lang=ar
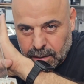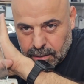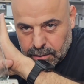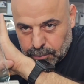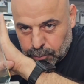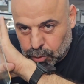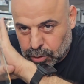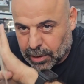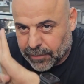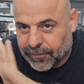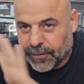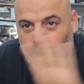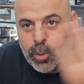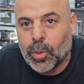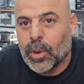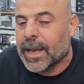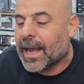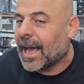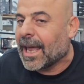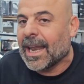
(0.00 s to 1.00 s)

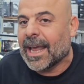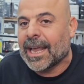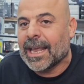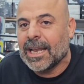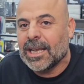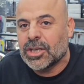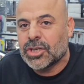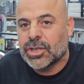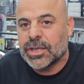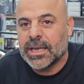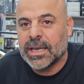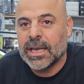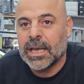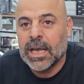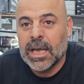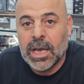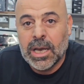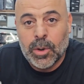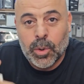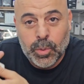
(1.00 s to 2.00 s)
متفوق على كل شيء
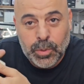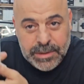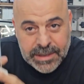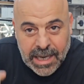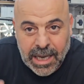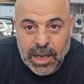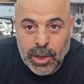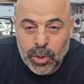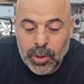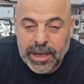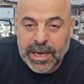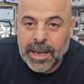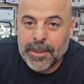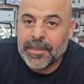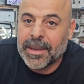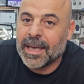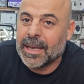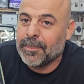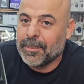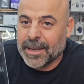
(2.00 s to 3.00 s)
وسعرهم
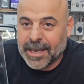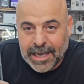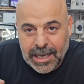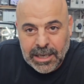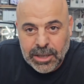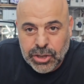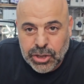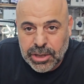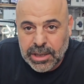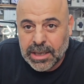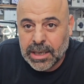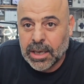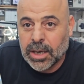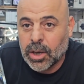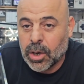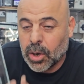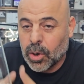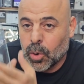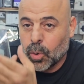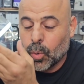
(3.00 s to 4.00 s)
كمان بكل شيء
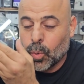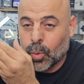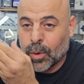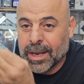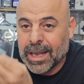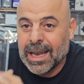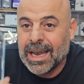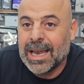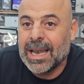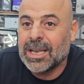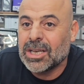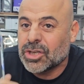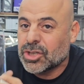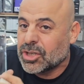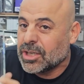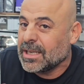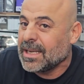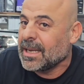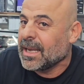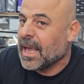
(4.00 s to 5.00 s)
وكل
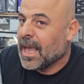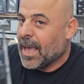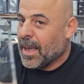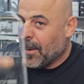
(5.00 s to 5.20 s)
شيء